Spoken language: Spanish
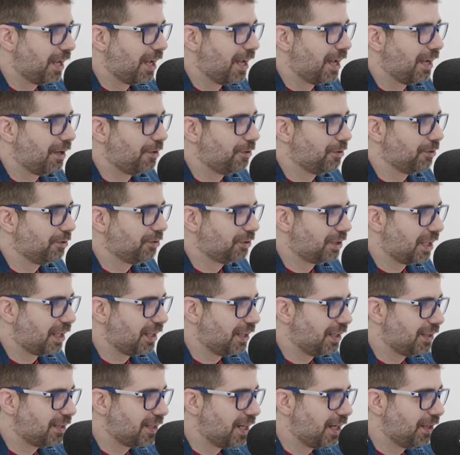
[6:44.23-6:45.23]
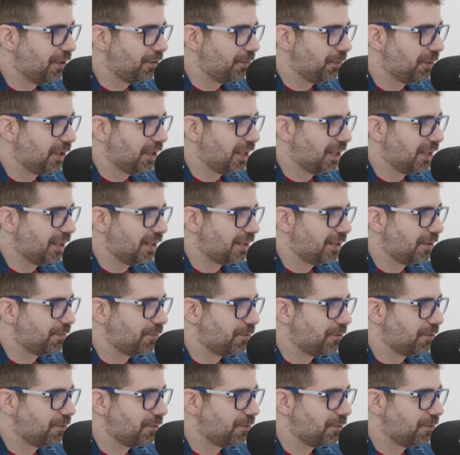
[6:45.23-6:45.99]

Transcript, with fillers: A contarles y a iluminarles en